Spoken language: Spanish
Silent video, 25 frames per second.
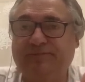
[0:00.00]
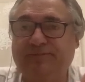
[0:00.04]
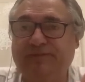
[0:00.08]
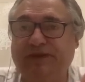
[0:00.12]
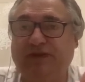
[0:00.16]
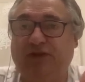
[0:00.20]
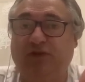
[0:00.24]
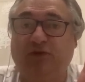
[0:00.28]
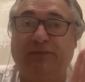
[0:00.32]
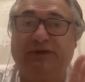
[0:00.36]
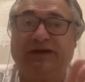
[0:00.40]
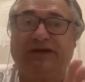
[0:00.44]

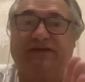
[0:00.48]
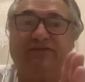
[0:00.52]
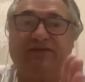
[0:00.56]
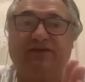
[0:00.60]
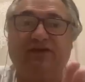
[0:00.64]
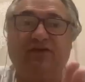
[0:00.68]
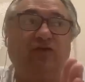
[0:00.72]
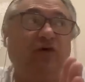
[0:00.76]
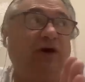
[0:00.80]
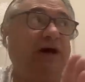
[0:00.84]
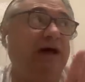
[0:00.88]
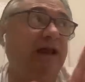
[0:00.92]
Y no me
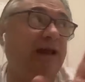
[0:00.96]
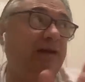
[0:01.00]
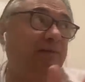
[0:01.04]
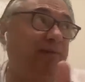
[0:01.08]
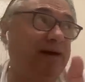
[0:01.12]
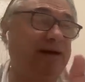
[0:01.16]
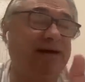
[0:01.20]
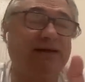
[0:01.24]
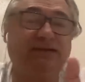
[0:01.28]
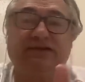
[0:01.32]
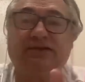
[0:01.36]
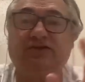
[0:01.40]
refiero al
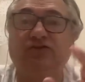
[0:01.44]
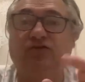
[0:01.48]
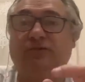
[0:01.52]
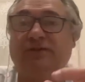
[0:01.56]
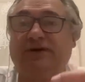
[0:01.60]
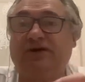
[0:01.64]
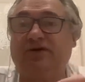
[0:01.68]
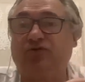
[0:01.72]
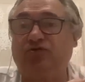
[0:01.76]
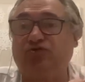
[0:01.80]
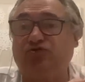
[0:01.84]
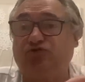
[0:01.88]
bar de
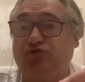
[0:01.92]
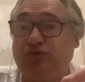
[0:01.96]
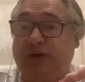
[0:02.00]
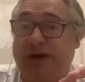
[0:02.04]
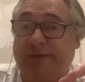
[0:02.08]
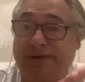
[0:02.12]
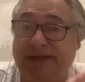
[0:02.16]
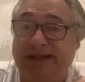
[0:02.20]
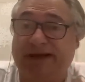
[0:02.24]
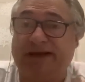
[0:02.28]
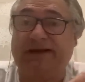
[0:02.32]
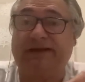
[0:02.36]
tomarnos una
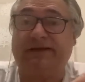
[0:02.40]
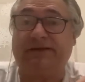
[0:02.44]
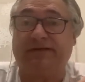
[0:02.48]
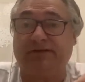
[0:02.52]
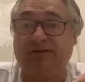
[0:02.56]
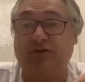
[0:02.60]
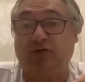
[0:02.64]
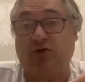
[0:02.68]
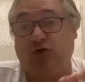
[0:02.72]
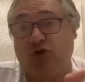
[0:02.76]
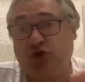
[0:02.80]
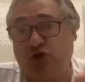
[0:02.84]
birra
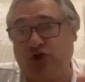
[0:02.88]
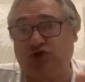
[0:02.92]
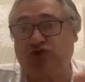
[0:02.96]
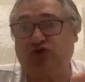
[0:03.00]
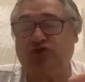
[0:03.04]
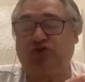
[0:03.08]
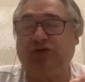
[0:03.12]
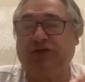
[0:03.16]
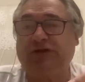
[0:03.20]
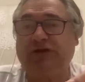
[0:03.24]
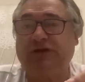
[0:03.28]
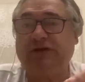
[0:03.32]
o
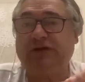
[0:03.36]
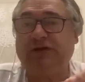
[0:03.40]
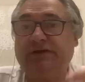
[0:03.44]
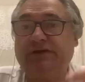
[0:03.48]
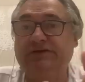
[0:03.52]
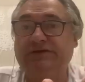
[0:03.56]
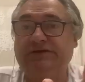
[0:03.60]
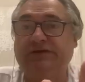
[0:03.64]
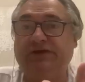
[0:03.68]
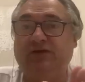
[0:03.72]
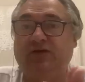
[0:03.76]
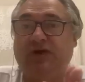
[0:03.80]
dos,
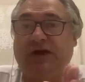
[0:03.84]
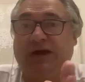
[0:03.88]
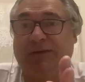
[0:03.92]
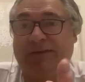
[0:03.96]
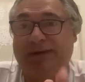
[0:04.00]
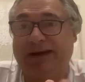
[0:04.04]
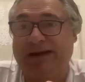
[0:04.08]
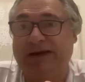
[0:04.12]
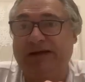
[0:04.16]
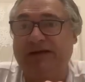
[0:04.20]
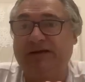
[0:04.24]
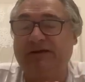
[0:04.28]
sino al
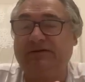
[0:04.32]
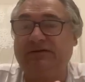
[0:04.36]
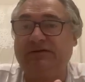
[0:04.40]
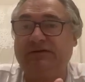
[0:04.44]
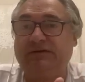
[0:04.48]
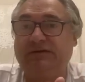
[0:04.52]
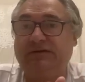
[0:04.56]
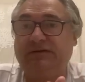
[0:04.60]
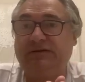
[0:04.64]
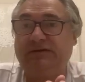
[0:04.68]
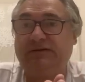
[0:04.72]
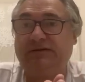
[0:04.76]
VAR
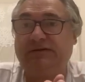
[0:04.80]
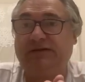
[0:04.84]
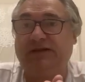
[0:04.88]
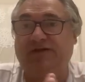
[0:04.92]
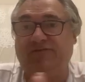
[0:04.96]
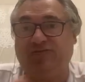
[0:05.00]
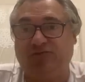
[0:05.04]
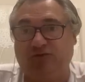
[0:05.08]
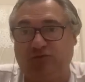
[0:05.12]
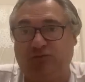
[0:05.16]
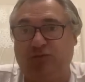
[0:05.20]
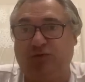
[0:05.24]
del
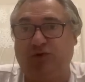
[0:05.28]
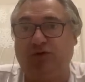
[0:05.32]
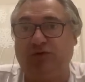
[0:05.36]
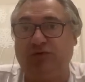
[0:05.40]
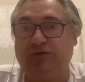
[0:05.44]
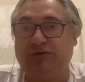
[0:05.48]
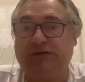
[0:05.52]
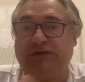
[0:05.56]
fútbol.